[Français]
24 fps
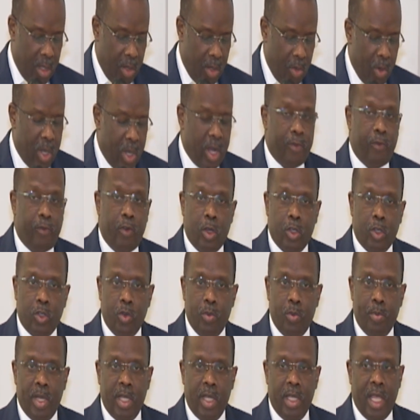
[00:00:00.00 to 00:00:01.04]
le
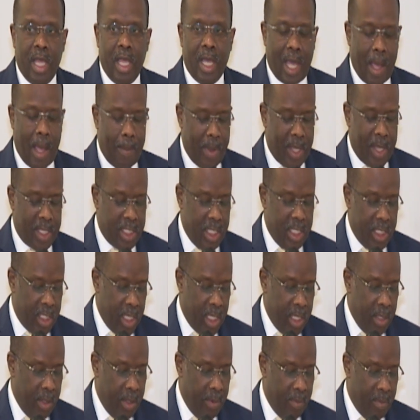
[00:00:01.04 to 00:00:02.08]
renforcement des
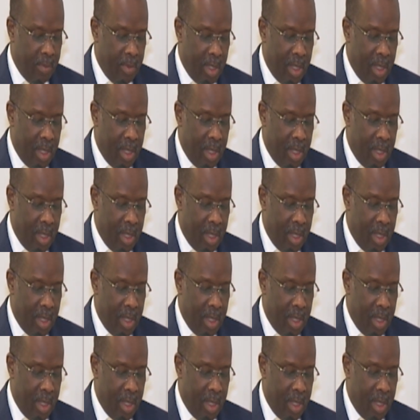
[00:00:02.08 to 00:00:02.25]
capacités